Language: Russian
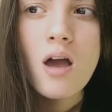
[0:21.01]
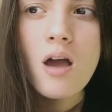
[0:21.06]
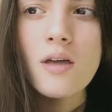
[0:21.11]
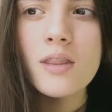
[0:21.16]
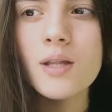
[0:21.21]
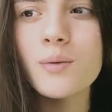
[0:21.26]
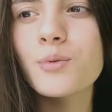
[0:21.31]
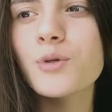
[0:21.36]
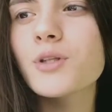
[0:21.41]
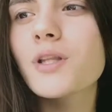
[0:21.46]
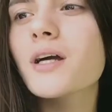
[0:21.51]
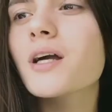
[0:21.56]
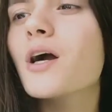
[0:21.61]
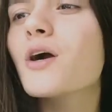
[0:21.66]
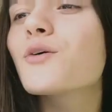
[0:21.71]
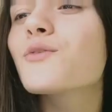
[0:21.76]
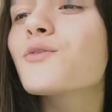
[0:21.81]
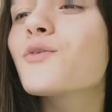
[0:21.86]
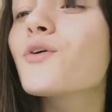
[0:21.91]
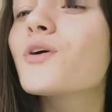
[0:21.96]
Наблюдай, как
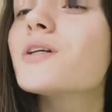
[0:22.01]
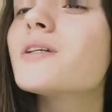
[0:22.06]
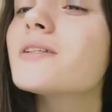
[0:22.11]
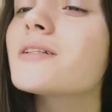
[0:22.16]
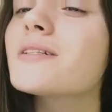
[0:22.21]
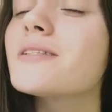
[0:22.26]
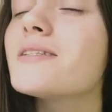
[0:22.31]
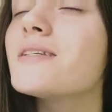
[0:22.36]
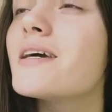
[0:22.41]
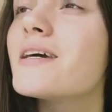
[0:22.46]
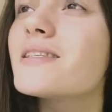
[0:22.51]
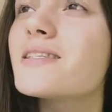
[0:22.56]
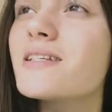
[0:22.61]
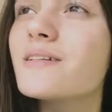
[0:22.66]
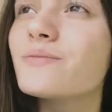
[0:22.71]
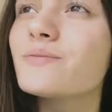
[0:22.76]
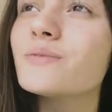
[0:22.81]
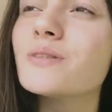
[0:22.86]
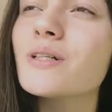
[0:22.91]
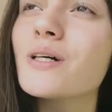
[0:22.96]
он входит к
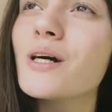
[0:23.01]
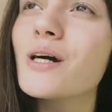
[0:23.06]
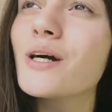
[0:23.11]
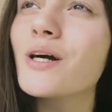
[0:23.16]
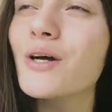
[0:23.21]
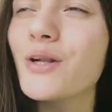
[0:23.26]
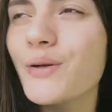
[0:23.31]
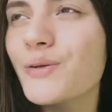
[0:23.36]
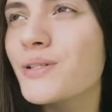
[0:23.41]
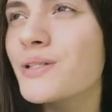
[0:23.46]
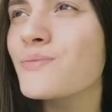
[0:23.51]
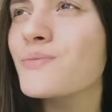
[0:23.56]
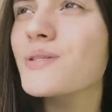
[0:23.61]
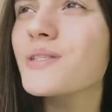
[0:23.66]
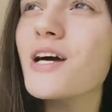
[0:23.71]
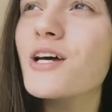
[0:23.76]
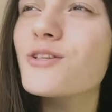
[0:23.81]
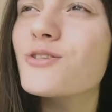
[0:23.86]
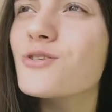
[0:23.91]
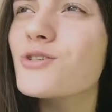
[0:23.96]
детям, к людям
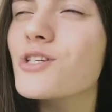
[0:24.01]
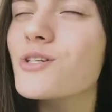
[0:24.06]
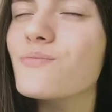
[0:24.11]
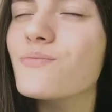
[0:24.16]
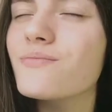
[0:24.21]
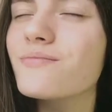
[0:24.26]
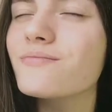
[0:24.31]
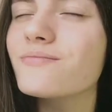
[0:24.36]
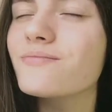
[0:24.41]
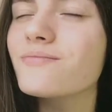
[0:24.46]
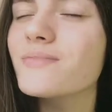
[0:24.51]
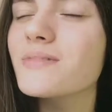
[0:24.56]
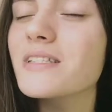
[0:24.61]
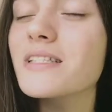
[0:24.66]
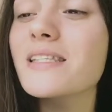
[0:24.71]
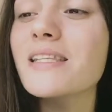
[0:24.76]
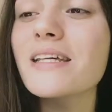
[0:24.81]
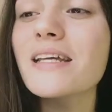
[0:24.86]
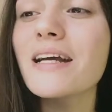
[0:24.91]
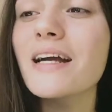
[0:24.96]
страждущим,
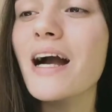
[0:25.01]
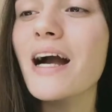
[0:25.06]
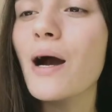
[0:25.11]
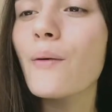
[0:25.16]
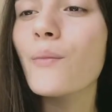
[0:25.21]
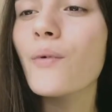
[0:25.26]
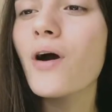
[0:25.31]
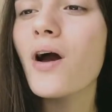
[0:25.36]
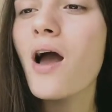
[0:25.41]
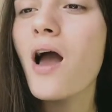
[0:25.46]
старикам